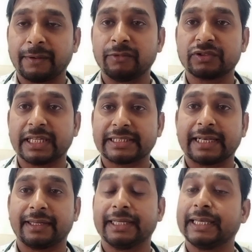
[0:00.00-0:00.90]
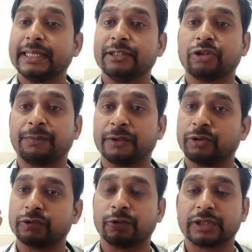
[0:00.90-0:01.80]
पर हम लोग चर्चा करेंगे कि स्वप्न
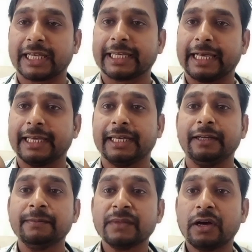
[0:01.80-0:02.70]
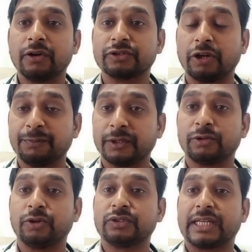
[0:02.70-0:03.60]
दोष होता क्या है और स्वप्न
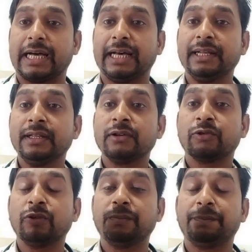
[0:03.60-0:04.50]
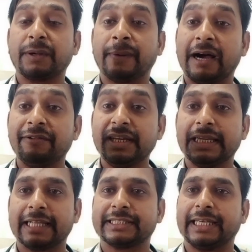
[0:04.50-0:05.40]
दोष का खूब प्रभावी
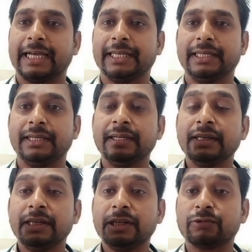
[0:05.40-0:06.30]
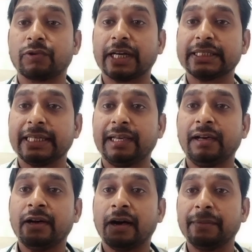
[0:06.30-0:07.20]
इलाज क्या है इसको कैसे
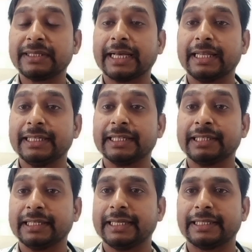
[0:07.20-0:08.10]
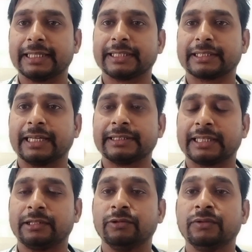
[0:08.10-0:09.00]
हमेशा के लिए ठीक किया जा सकता है
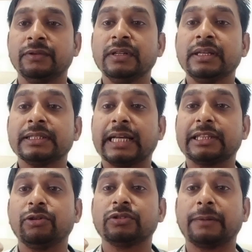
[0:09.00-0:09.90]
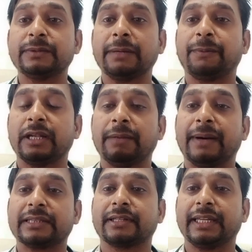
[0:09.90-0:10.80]
साथियों साथियों सबसे पहले
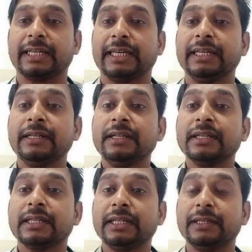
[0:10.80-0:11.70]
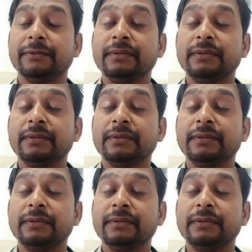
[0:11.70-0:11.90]
बात करेंगे कि